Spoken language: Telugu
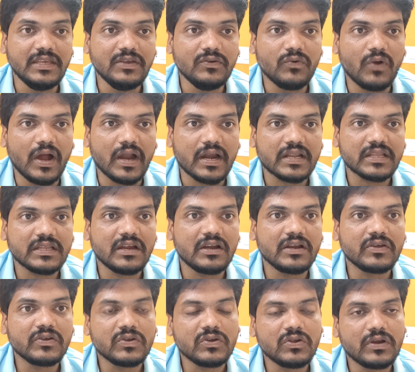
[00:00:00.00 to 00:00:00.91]
ఈ వాటర్
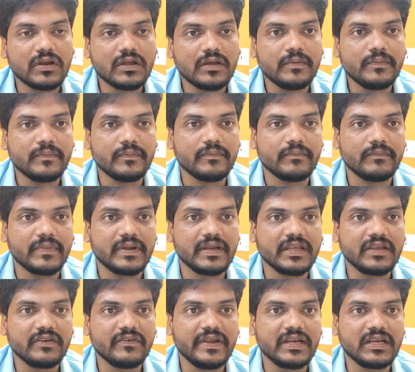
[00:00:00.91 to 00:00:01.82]
తాగడం కూడా
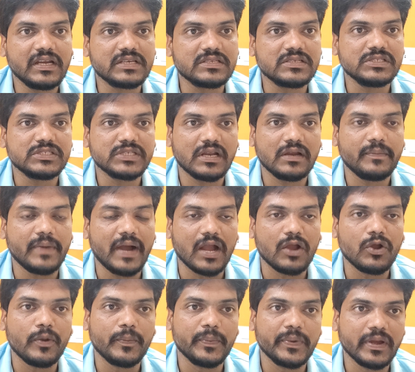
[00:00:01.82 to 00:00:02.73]
మనకి వెయిట్ లాస్లో చాలా
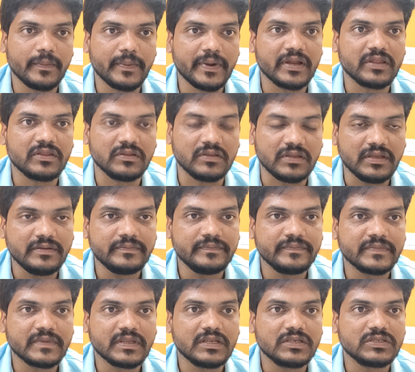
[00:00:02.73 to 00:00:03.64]
బాగా ఉపయోగపడుతుంది
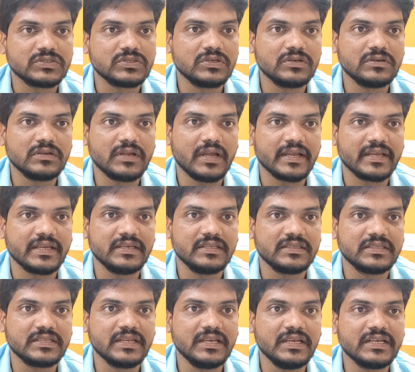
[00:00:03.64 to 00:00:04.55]
సో నాకు
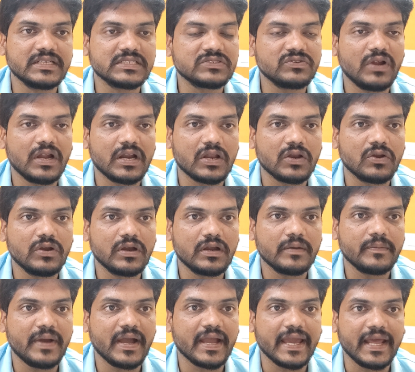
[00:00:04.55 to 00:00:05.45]
ఈ త్రీ లీటర్స్ వాటర్
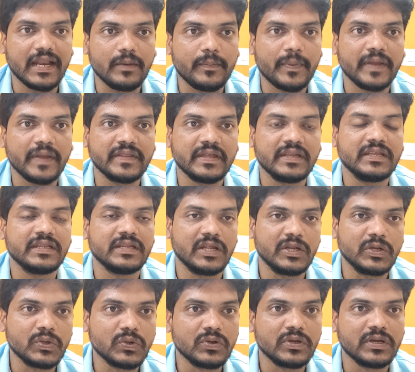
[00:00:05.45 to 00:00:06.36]
కూడా బాగా హెల్ప్ అయిందని
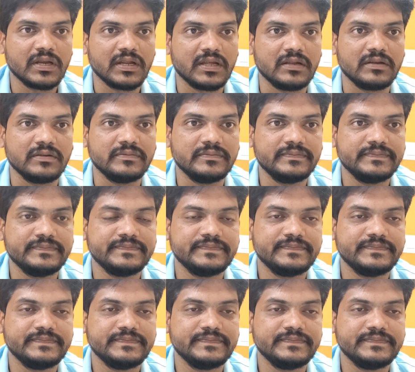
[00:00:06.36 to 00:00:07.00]
నేను అనుకుంటున్నాను